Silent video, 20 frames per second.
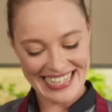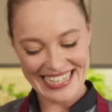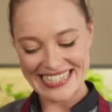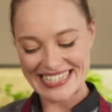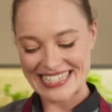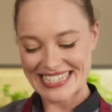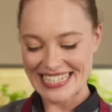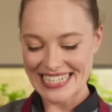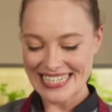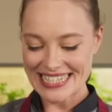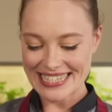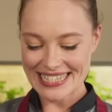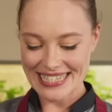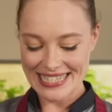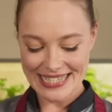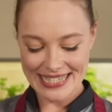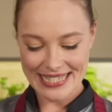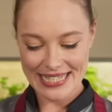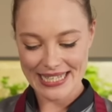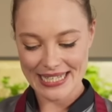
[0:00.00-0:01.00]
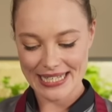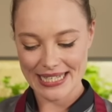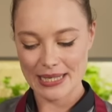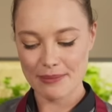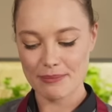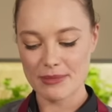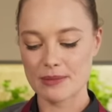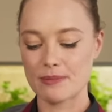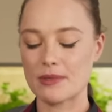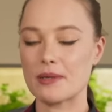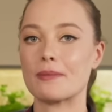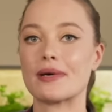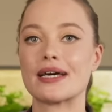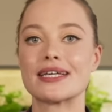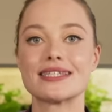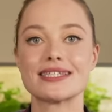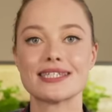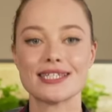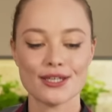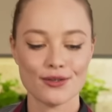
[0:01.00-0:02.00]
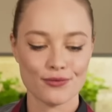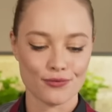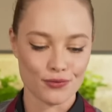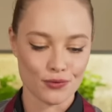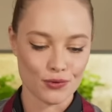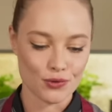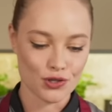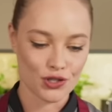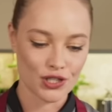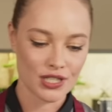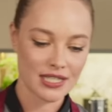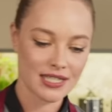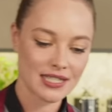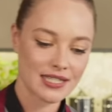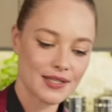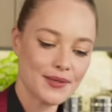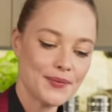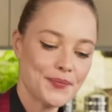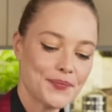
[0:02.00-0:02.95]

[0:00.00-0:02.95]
Als nächstes nehme ich mir meinen Ziegenfrischkäse